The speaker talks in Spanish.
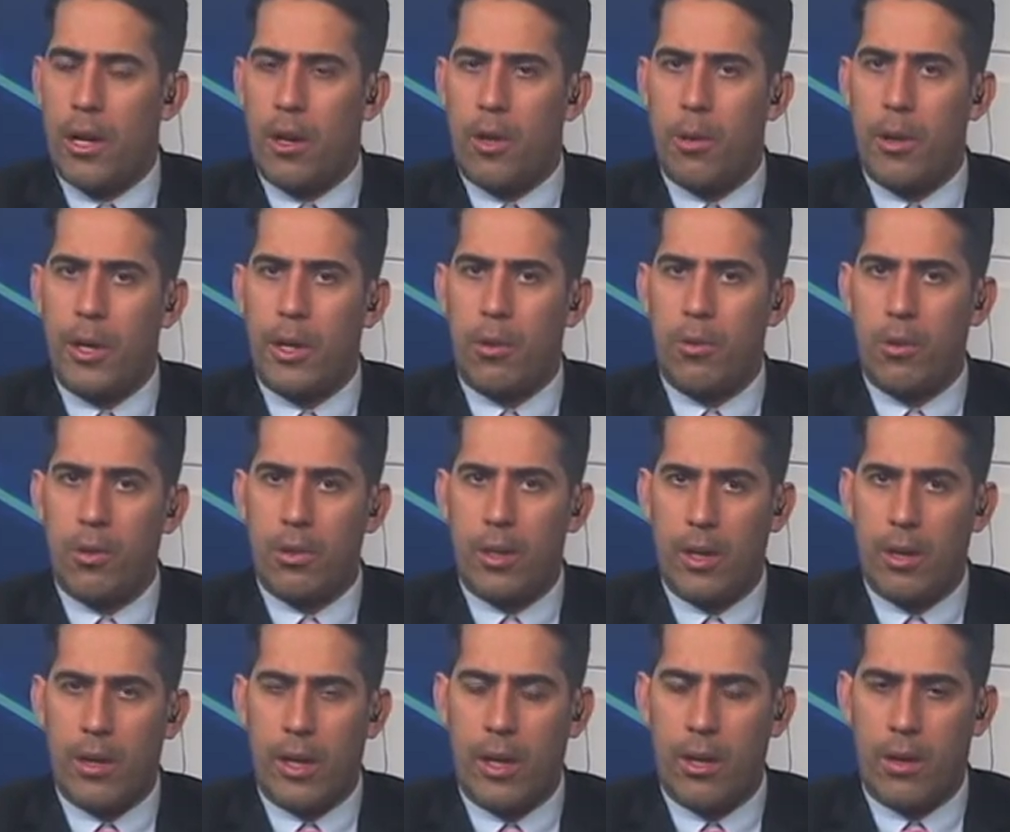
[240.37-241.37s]
los vehículos,
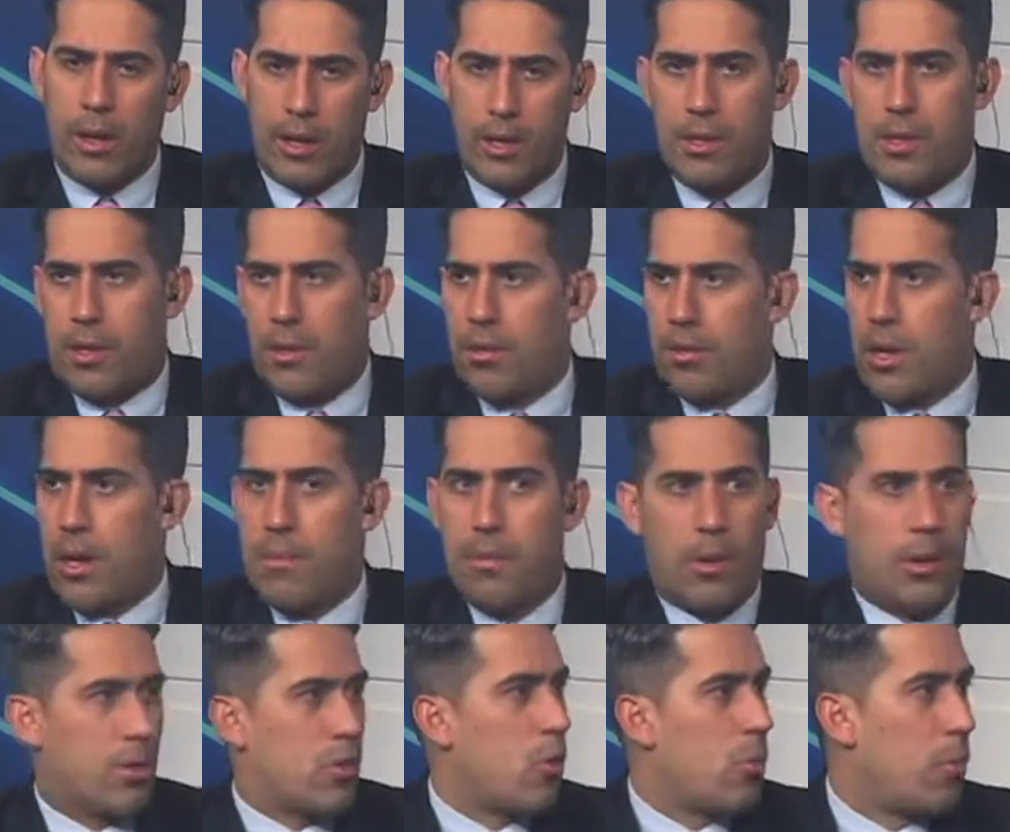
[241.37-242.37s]
es lo, que dice, ¿no? O sea,
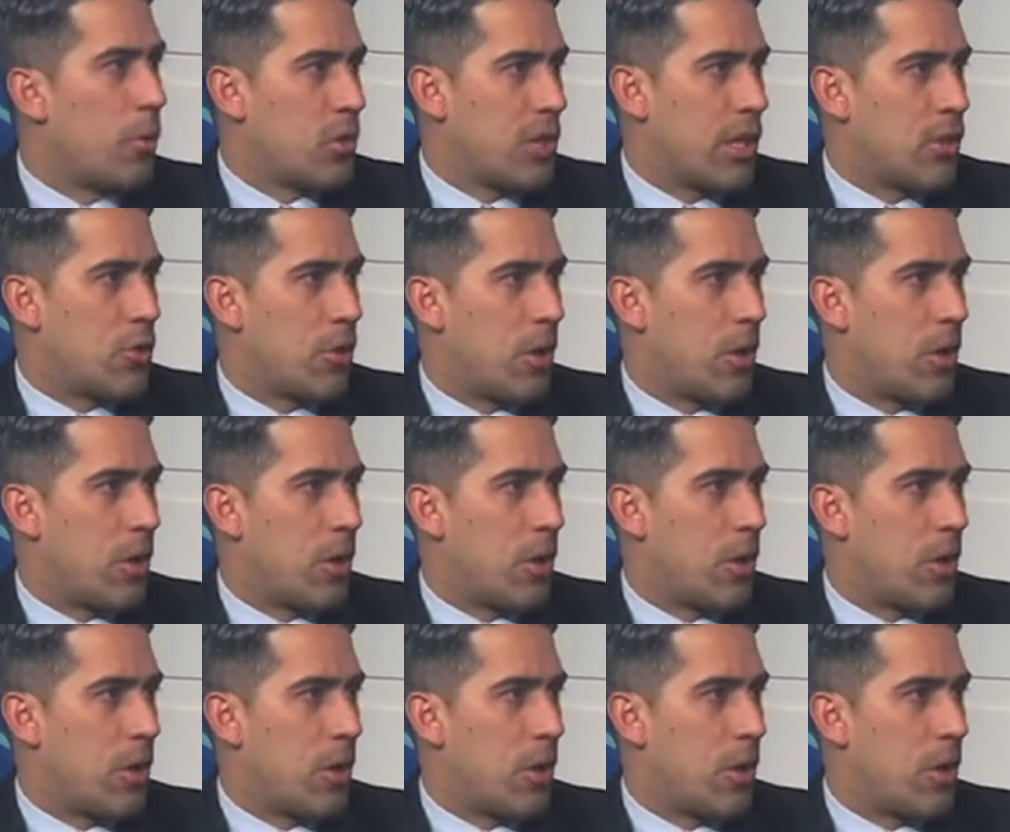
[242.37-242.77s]
porque eso es un proceso